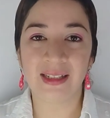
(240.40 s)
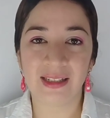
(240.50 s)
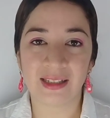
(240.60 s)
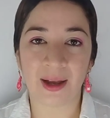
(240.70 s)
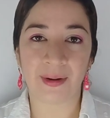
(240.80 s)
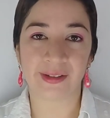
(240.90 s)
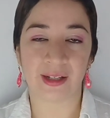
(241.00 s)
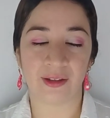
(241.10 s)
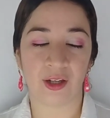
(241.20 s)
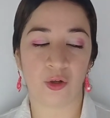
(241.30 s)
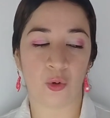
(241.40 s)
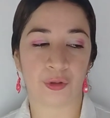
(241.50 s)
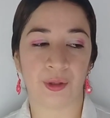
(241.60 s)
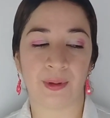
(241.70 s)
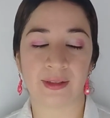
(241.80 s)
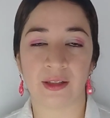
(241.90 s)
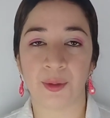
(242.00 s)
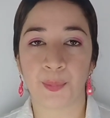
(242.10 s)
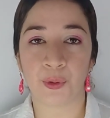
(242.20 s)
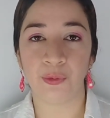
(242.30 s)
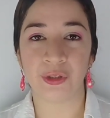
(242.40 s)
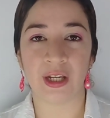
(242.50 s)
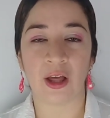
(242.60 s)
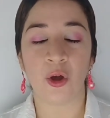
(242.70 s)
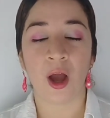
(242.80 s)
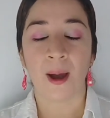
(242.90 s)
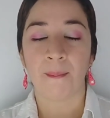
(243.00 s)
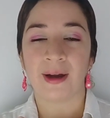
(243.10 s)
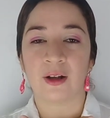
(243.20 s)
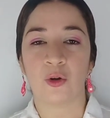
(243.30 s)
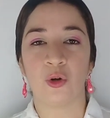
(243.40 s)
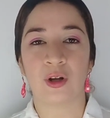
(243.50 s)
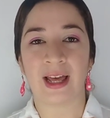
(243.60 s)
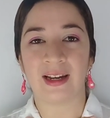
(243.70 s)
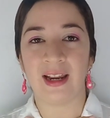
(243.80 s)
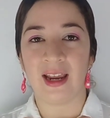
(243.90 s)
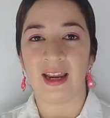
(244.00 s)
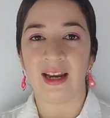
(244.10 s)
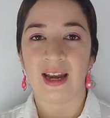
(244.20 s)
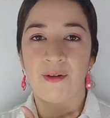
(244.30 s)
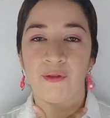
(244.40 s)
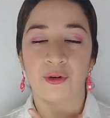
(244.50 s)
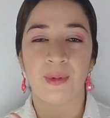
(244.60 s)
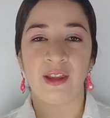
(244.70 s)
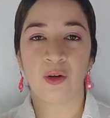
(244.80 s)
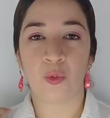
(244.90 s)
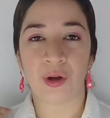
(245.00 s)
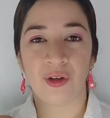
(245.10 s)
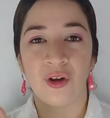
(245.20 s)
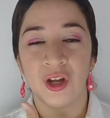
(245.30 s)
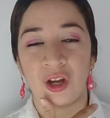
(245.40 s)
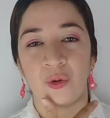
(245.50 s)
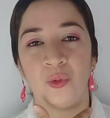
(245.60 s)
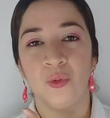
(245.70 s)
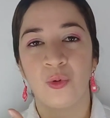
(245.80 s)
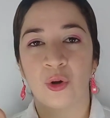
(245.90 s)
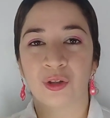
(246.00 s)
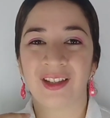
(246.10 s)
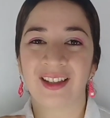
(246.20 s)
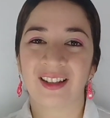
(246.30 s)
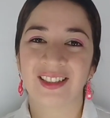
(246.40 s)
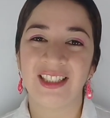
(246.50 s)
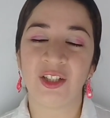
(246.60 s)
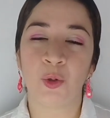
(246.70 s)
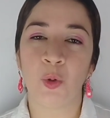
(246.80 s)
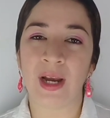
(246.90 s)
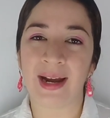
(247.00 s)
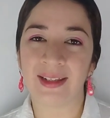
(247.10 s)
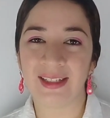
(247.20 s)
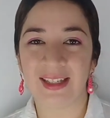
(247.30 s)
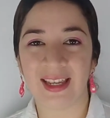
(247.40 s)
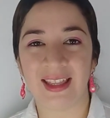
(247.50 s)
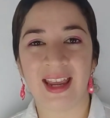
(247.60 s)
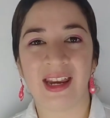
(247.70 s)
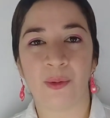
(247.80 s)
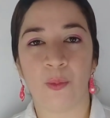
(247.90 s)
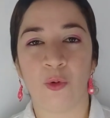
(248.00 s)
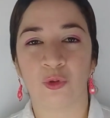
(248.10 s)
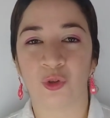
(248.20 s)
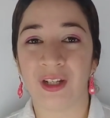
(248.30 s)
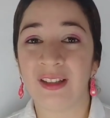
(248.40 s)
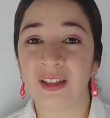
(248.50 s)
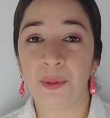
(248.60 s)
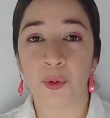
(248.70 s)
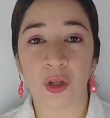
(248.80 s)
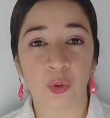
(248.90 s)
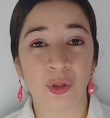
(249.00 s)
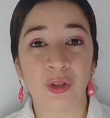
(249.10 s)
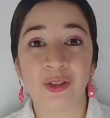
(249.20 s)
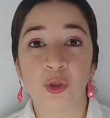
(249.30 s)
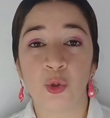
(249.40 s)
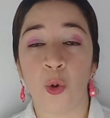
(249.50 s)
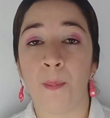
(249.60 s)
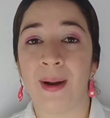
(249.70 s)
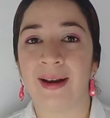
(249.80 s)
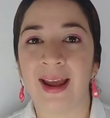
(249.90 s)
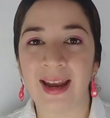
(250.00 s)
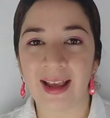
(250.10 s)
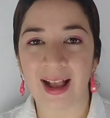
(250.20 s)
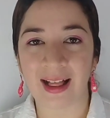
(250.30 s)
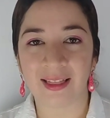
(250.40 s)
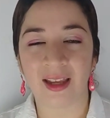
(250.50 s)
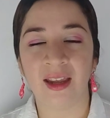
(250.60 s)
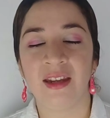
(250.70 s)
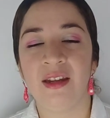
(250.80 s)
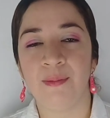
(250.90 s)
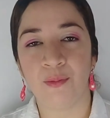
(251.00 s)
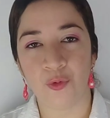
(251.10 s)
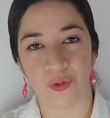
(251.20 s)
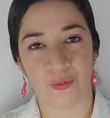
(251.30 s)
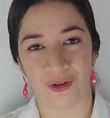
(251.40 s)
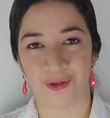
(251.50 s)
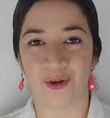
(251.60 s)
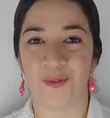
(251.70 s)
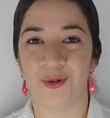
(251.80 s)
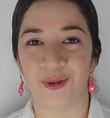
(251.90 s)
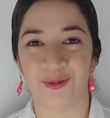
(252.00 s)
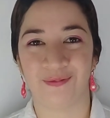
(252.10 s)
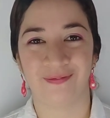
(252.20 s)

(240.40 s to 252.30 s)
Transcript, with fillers: sisa, bastante el corte y bastante pronunciado para colocarle en la forma del cuello un corte circular y quede hermoso. Este tipo de atuendo es súper elegante y muy muy cómodo.